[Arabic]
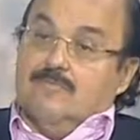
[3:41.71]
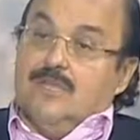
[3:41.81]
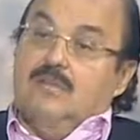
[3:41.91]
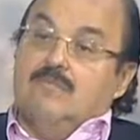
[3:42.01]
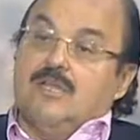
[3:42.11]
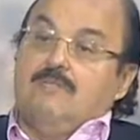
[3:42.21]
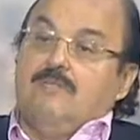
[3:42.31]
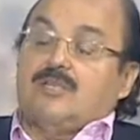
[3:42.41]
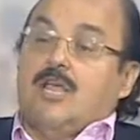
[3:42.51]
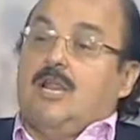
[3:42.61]
المريض
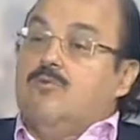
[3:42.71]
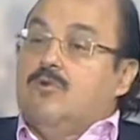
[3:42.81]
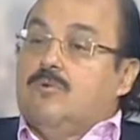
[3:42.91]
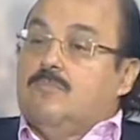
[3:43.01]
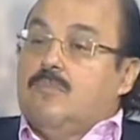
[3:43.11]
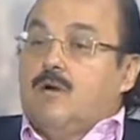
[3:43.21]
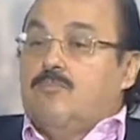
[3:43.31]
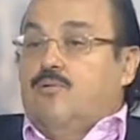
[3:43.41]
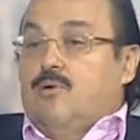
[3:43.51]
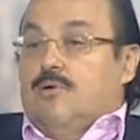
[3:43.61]
بيبقى طلبه
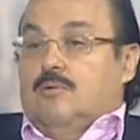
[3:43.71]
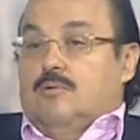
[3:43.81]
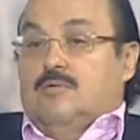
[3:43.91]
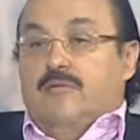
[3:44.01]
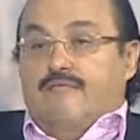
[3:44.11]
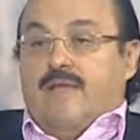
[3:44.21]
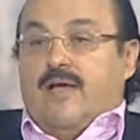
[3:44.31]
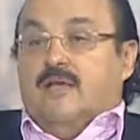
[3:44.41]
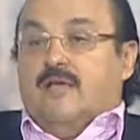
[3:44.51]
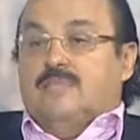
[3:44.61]
مقبول ينفع
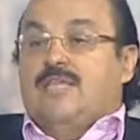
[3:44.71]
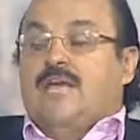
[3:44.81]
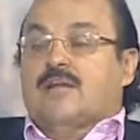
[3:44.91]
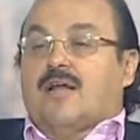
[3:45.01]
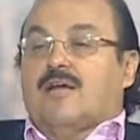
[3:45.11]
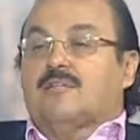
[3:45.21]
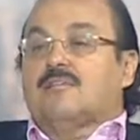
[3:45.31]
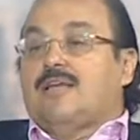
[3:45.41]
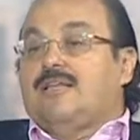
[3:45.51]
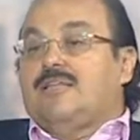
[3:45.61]
زي الجراحات
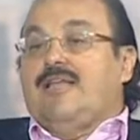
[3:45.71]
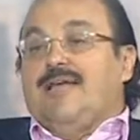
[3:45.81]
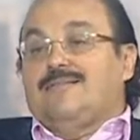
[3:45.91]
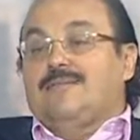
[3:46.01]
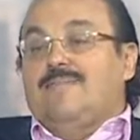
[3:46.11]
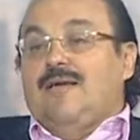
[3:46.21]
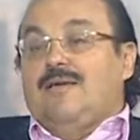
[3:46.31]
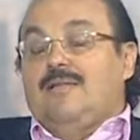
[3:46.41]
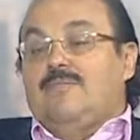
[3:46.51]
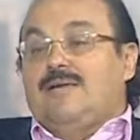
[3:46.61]
التقليديه القديمه
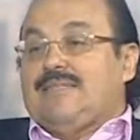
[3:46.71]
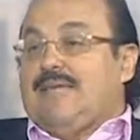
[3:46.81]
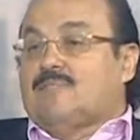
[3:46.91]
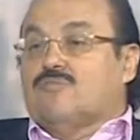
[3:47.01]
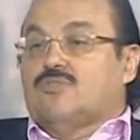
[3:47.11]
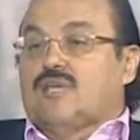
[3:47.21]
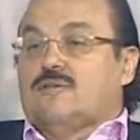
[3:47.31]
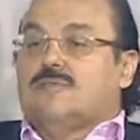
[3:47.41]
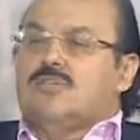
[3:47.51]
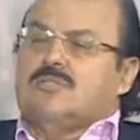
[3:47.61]
اللي ما زالت
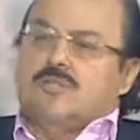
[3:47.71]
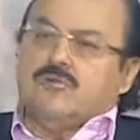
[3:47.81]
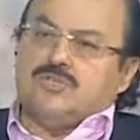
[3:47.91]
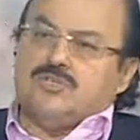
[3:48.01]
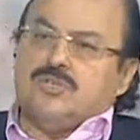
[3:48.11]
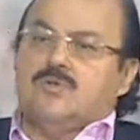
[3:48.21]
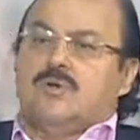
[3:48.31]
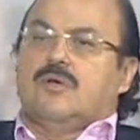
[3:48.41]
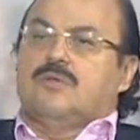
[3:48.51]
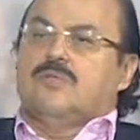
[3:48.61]
تستخدم شد الوش
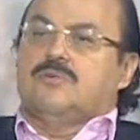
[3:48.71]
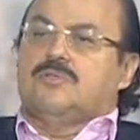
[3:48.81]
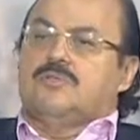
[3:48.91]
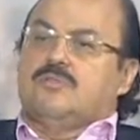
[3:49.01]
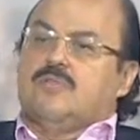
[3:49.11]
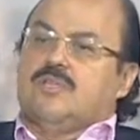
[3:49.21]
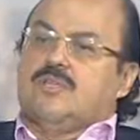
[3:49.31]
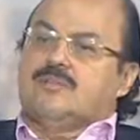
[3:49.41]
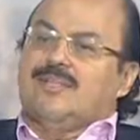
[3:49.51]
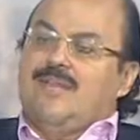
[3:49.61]

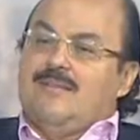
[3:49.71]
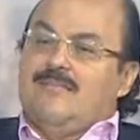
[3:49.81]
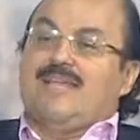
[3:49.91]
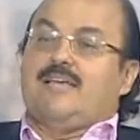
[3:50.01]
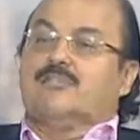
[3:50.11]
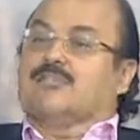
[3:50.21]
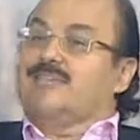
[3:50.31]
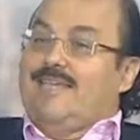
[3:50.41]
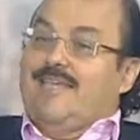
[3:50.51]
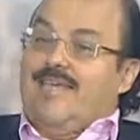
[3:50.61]
وتصليح المناخير
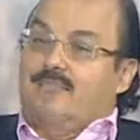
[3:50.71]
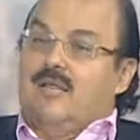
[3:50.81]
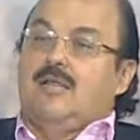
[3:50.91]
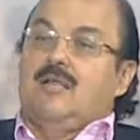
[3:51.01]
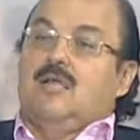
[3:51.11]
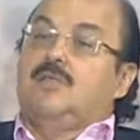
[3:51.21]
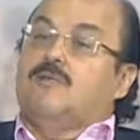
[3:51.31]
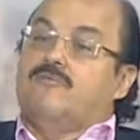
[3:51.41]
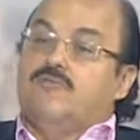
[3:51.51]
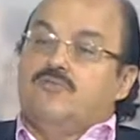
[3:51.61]
تصليح كامل
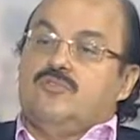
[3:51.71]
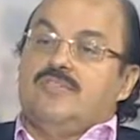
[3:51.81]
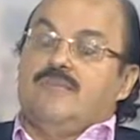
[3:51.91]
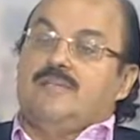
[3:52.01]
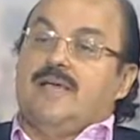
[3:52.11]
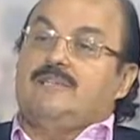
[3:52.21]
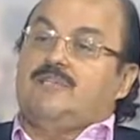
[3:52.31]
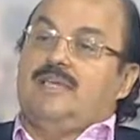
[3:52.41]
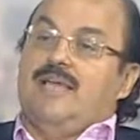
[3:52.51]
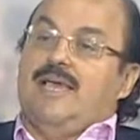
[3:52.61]
الجفون دي
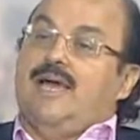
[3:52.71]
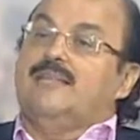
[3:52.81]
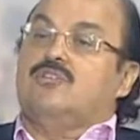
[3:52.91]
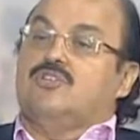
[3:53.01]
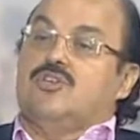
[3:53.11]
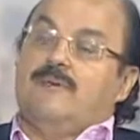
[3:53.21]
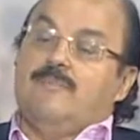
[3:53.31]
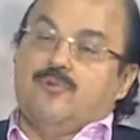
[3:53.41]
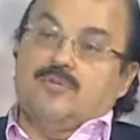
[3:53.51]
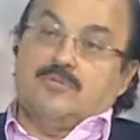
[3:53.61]
بتؤدي الى اعاده
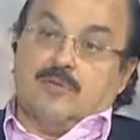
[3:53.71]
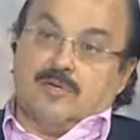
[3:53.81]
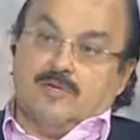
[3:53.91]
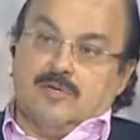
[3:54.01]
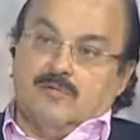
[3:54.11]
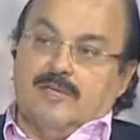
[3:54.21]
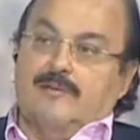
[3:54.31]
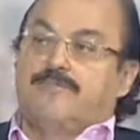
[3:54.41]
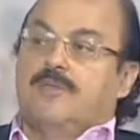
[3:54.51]
شباب ونضاره الوجه